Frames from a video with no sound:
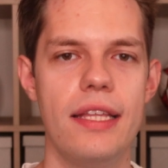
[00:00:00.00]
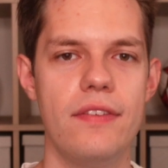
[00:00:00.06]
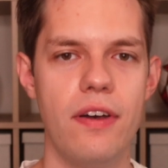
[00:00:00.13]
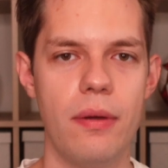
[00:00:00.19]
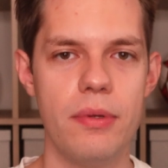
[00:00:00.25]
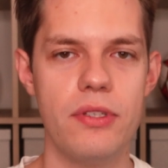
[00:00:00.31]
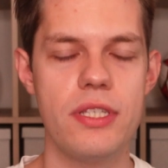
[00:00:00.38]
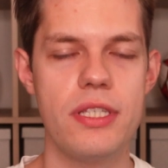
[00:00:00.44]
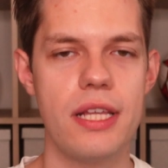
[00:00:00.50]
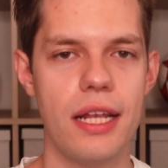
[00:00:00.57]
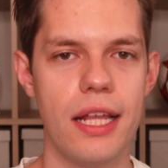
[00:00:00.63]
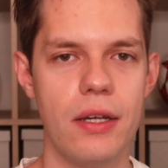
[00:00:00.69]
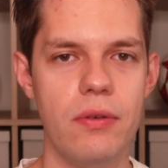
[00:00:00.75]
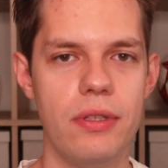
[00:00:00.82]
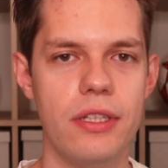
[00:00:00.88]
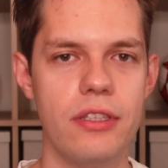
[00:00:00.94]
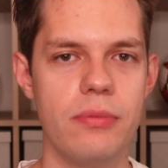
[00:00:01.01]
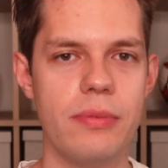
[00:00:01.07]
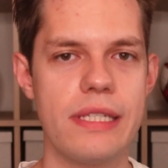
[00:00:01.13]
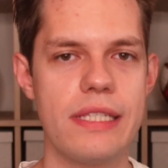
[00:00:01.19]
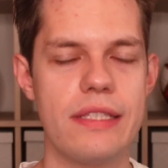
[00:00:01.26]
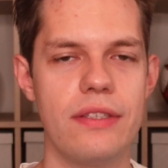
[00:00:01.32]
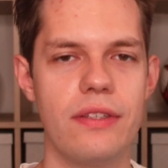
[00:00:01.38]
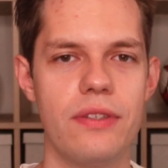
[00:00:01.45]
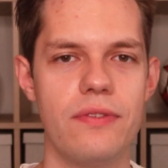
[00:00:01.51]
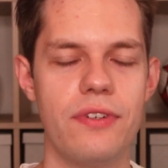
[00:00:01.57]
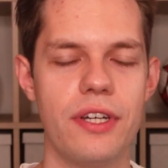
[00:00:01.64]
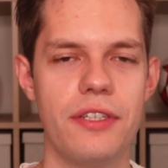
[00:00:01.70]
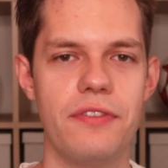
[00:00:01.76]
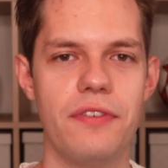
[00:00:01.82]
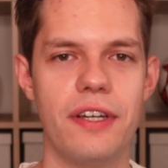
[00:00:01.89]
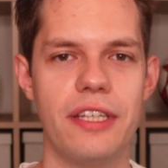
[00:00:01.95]
dwa mecze zaległe, natomiast no,
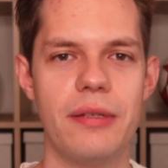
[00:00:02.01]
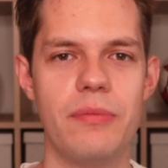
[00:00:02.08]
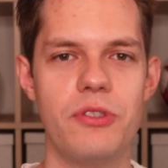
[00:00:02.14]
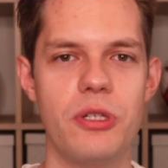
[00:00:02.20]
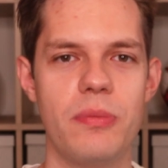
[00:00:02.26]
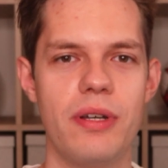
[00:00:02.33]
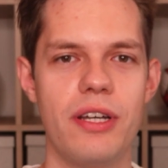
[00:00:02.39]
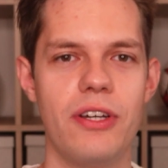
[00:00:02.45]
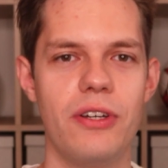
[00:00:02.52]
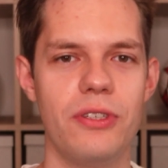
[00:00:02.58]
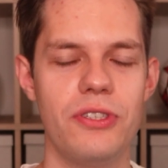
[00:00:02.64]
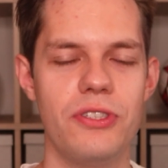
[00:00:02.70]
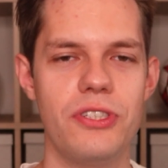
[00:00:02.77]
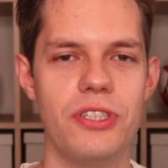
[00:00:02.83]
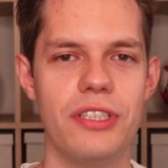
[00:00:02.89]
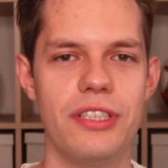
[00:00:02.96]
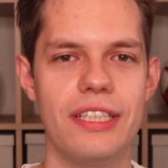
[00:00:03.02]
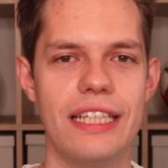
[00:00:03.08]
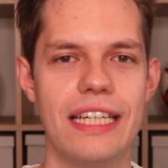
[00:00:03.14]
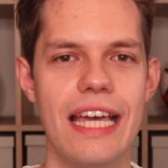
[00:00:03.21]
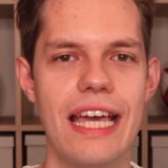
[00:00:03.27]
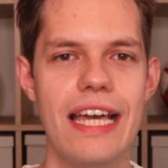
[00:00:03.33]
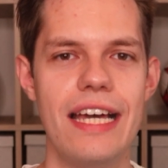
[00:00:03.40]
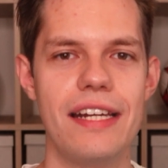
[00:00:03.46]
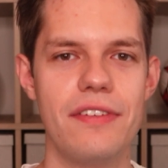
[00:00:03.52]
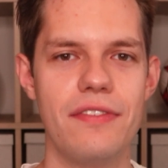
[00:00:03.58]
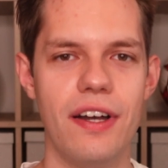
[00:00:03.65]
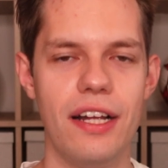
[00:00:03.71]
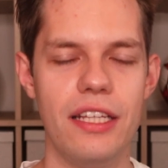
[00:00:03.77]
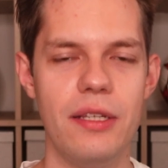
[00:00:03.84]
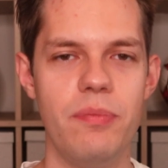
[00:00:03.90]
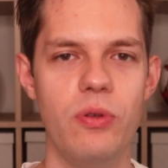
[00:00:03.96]
fakt faktem trzeba gonić e, tych
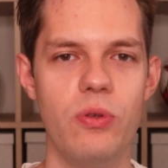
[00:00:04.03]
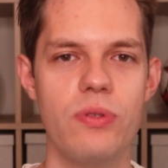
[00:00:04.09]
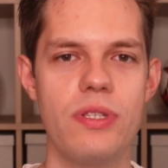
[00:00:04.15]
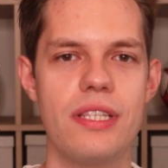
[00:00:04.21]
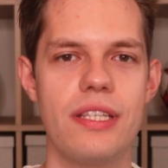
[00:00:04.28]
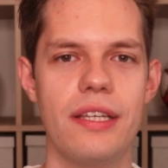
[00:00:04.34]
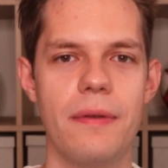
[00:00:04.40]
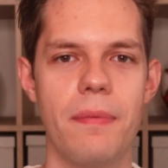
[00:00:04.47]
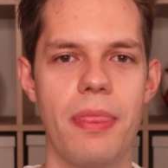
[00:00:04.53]
rywali, plus